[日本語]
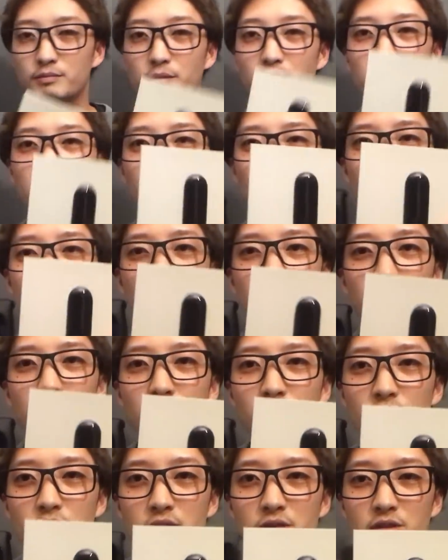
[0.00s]
前の
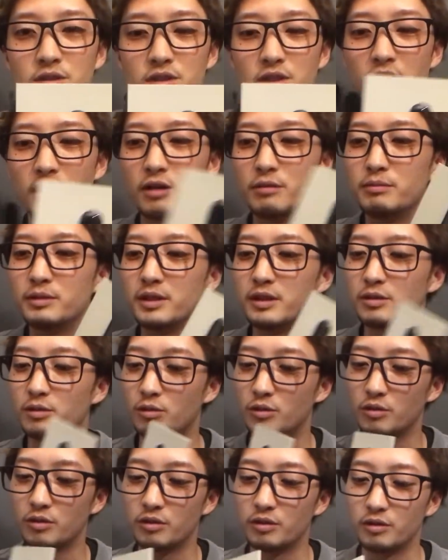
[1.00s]
バージョンシャオミーの
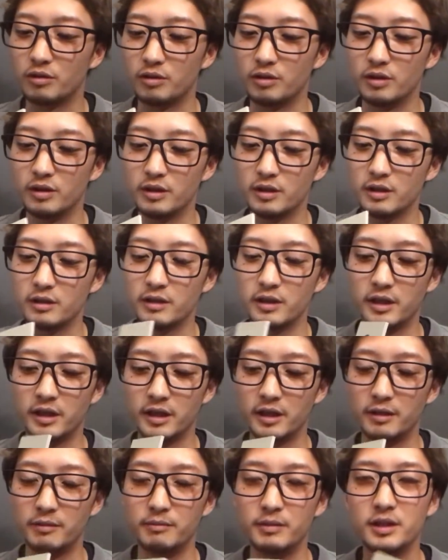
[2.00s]
この
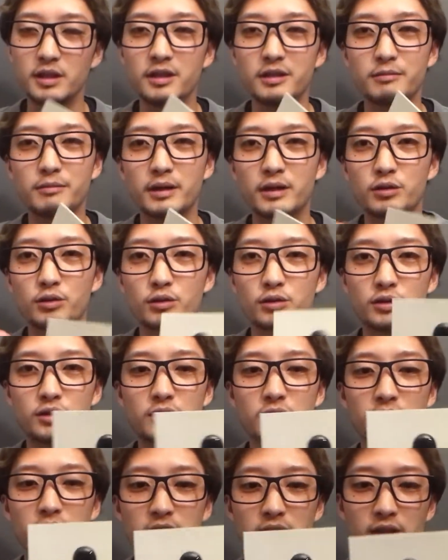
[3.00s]
えー、ミーバンド
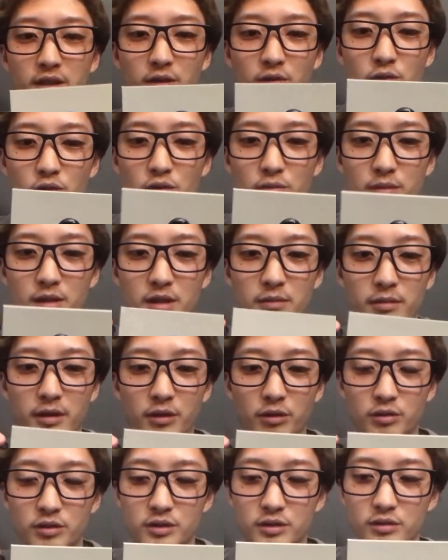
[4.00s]
2ですねこの
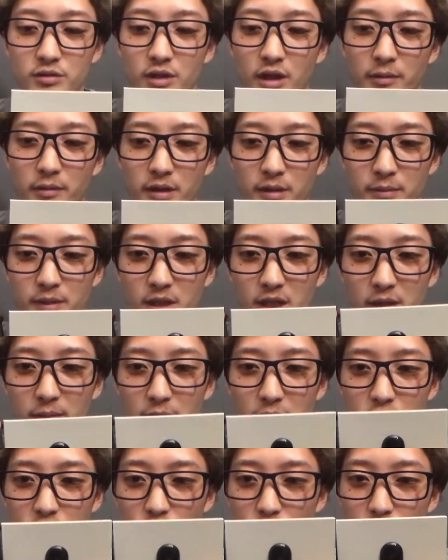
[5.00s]
ミーバンド2とあまり見た
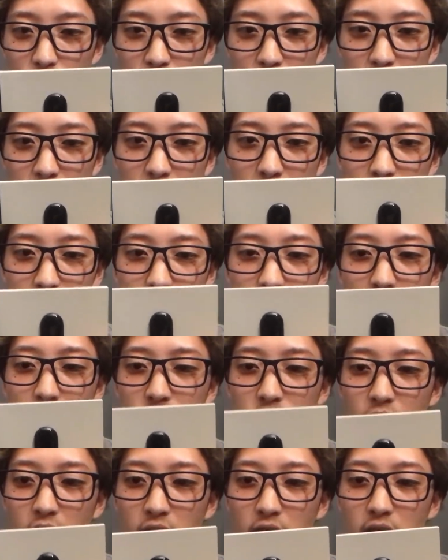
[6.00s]
目はそこまで変わってな
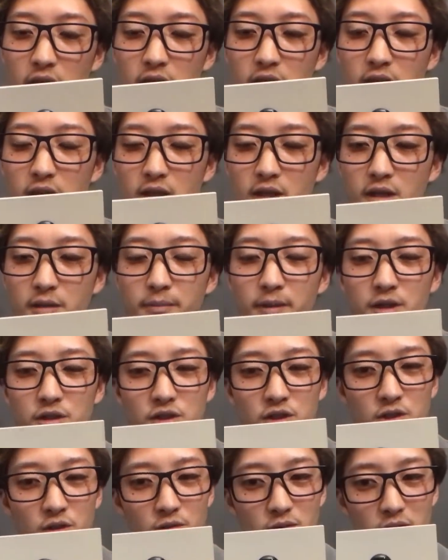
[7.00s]
くてまあ
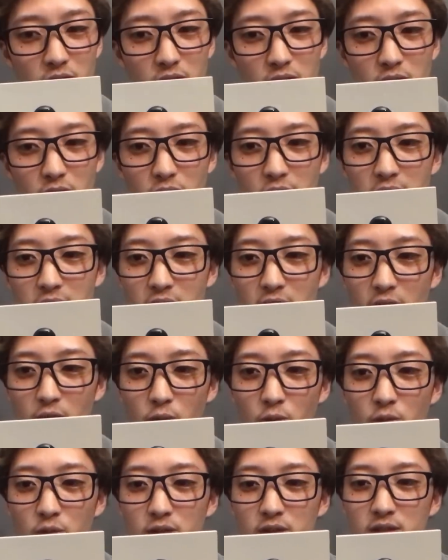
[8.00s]
ちょっとだけ
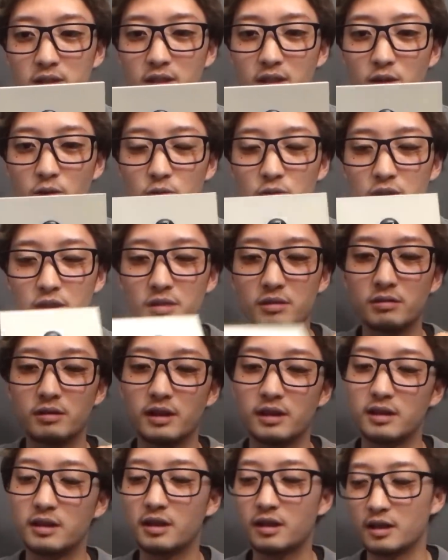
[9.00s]
大きさが大きく
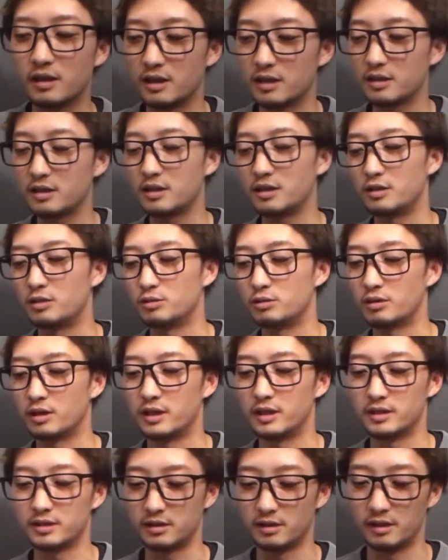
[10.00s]
なったかなっていうぐらい
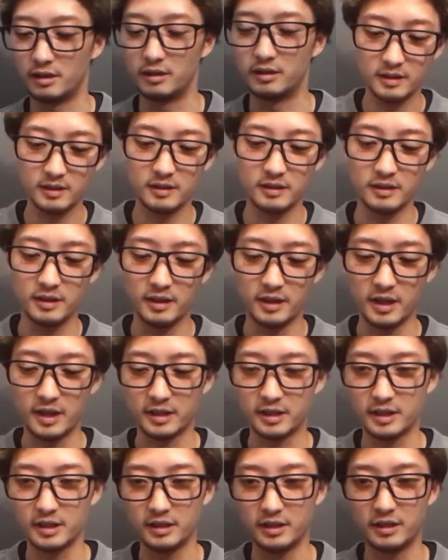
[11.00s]
ですねで開
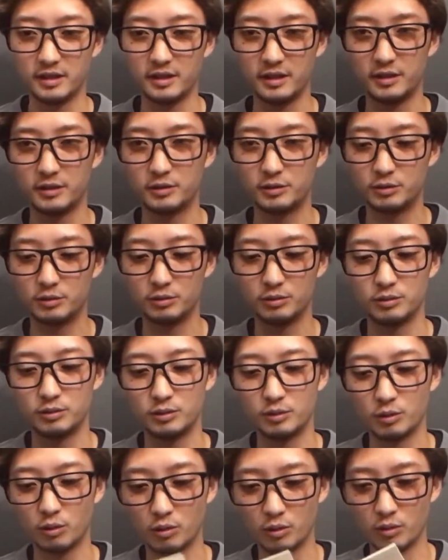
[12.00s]
けていく
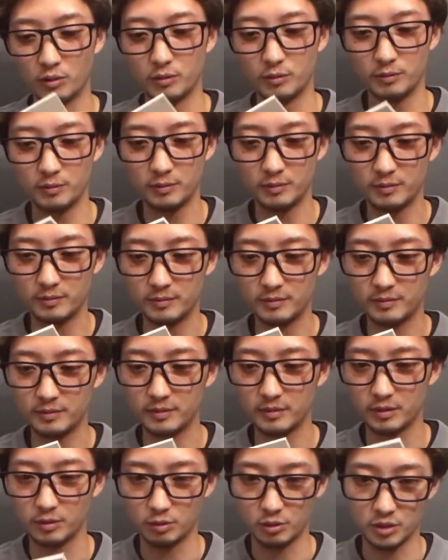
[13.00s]
と
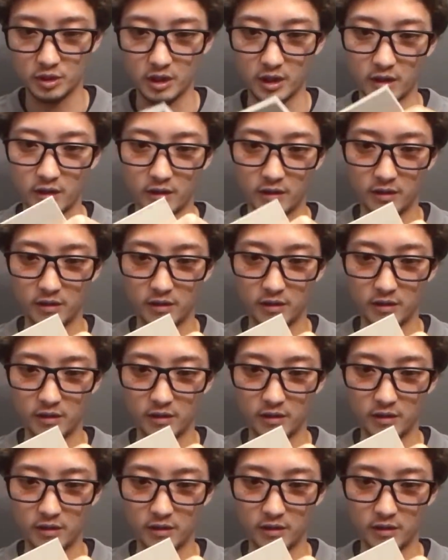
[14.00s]
こっちか